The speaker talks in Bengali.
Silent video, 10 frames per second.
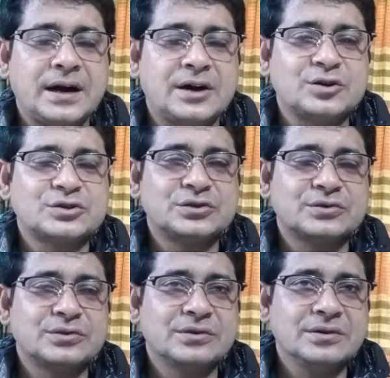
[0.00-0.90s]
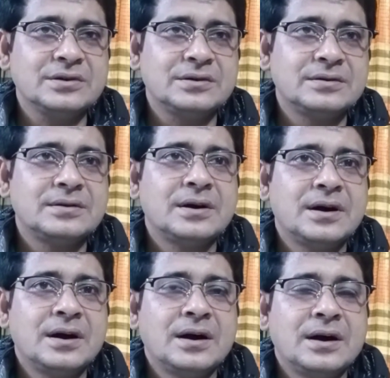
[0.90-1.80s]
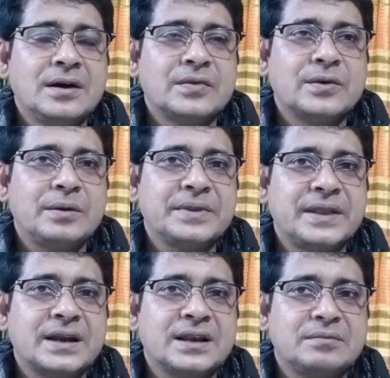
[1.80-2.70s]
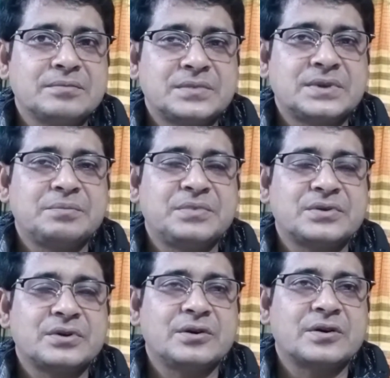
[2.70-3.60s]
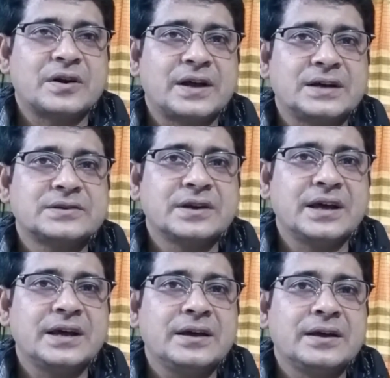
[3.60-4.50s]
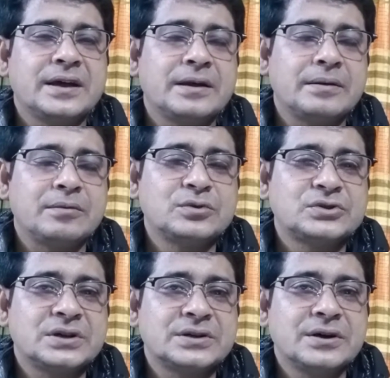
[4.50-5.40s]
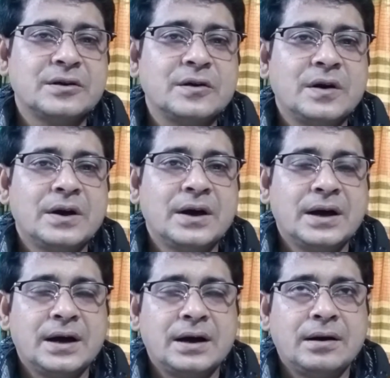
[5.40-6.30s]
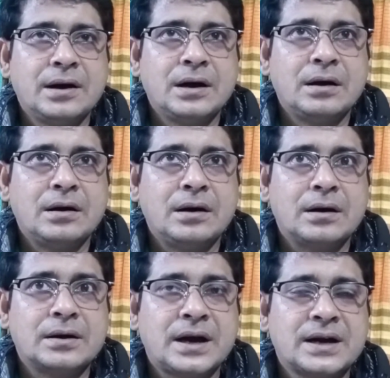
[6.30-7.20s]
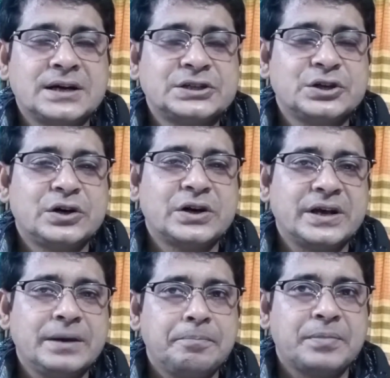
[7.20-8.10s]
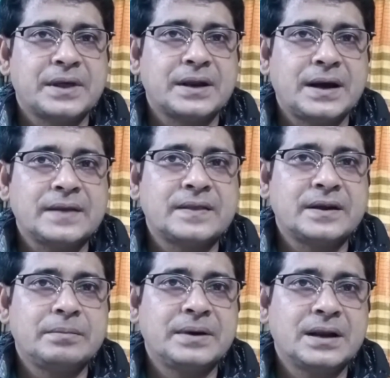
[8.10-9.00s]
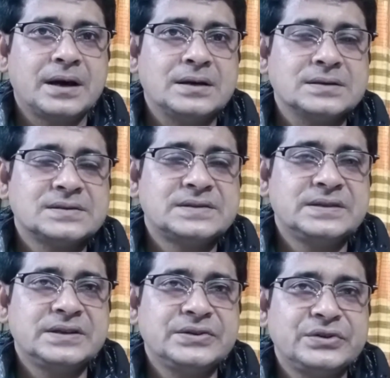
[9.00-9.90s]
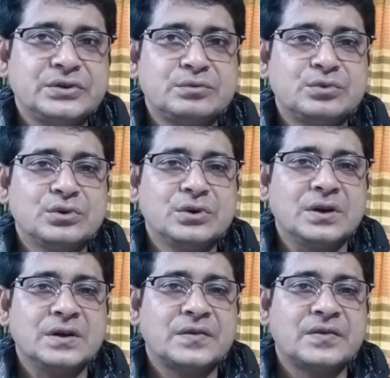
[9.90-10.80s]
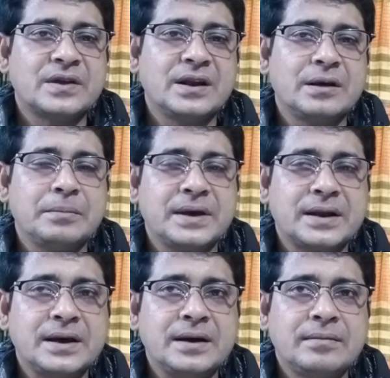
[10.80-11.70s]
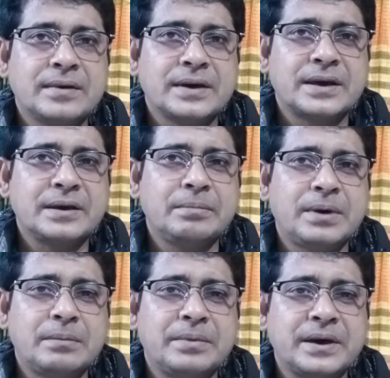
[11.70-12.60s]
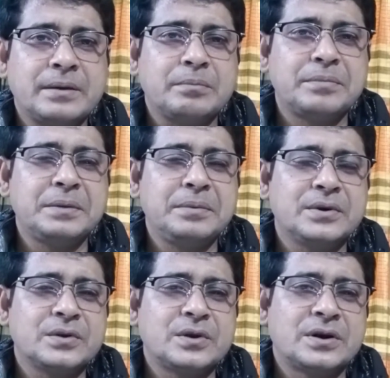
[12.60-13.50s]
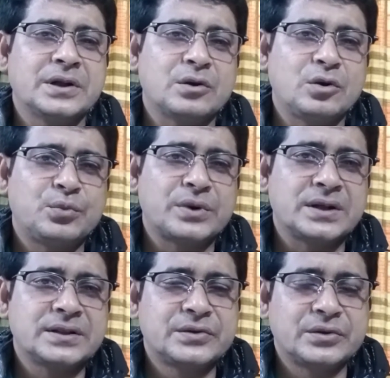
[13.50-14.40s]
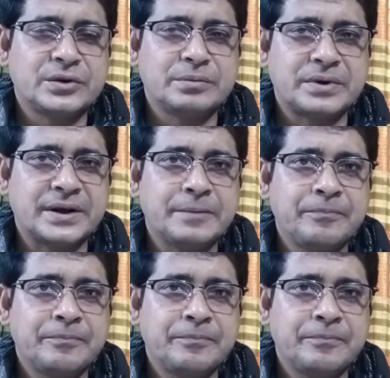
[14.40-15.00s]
আকর্ষণ করলো তো আমি দেখলাম তৃপ্তি সহকারে আসলে এর অনুষ্ঠানটা হলো ঢাকা শহরে রাতের বেলা ছিন্নমূল ছেলেমেয়েরা কিভাবে বিভিন্ন ধরনের অপরাধে জড়িয়ে পড়ে